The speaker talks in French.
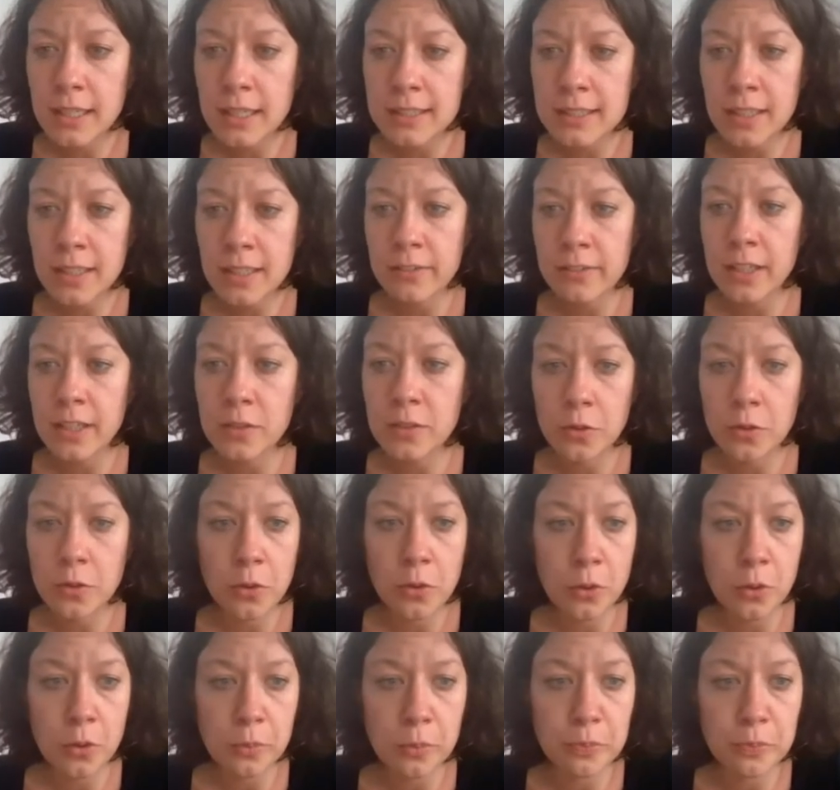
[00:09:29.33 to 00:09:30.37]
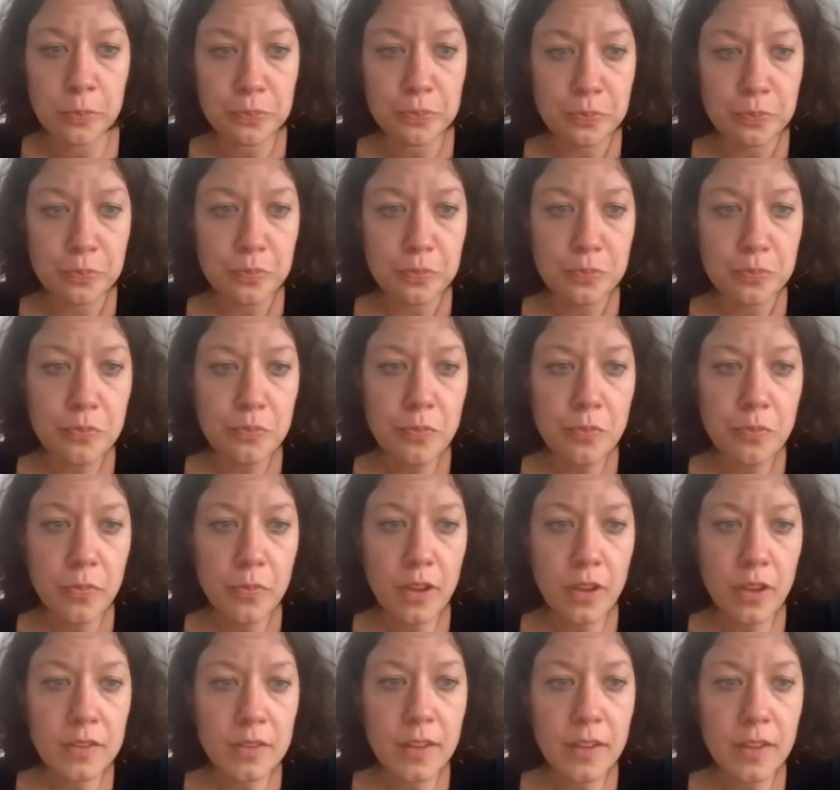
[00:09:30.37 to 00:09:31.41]
Et là, ça va être,
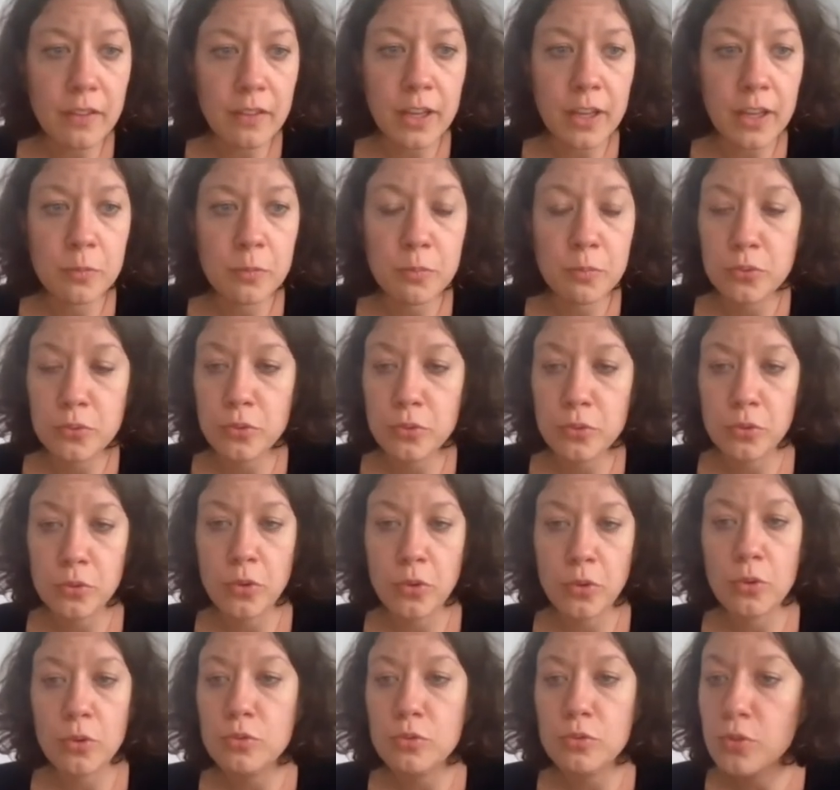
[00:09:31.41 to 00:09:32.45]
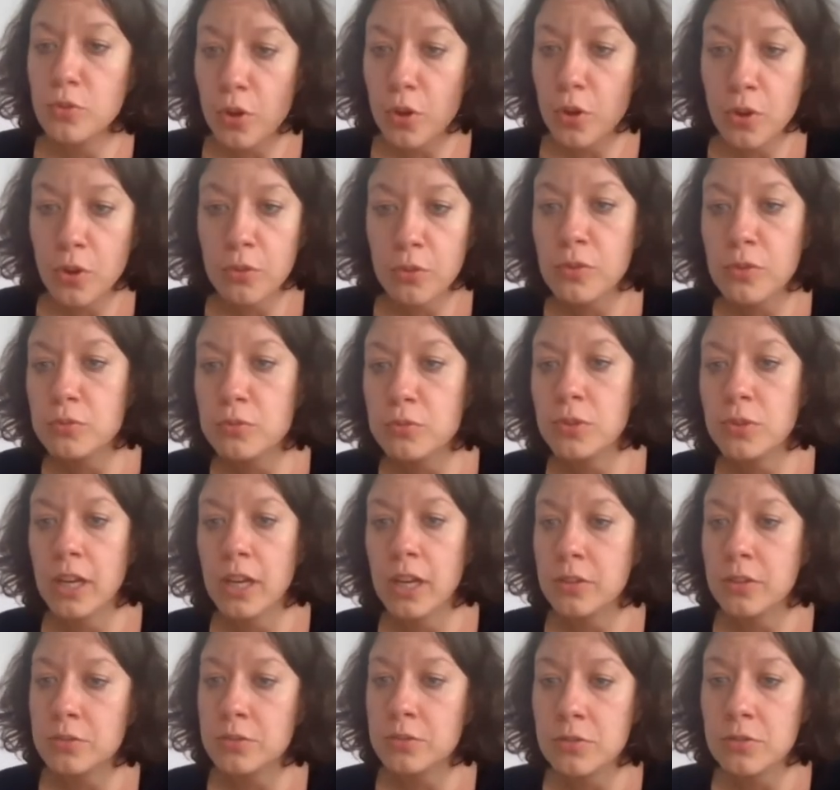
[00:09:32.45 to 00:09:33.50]
ça va être plus une œuvre ou
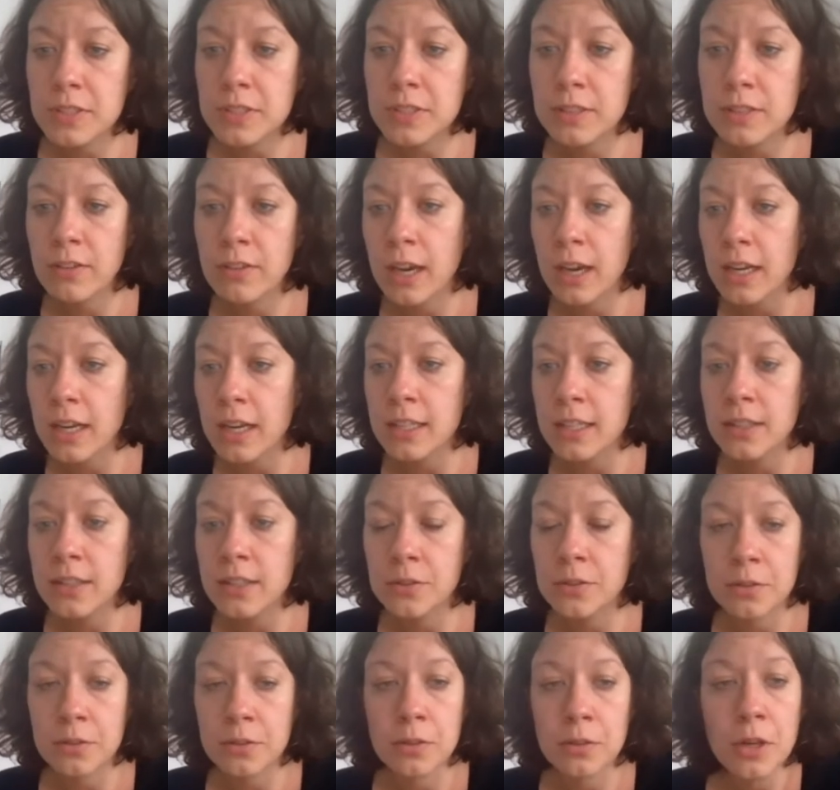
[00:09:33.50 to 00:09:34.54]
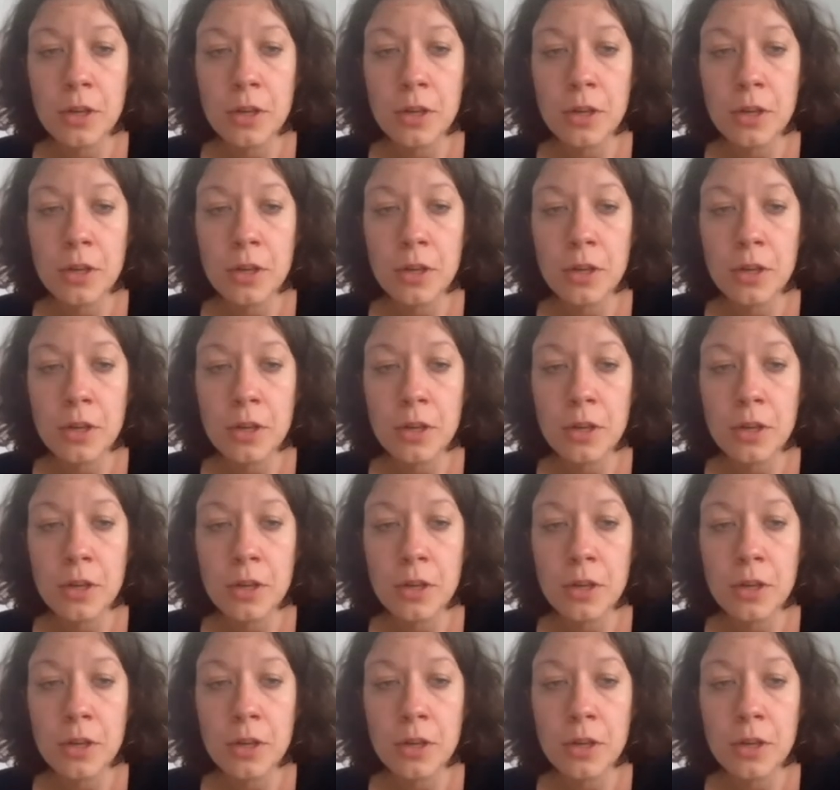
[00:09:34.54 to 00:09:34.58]
quelque chose qui va aller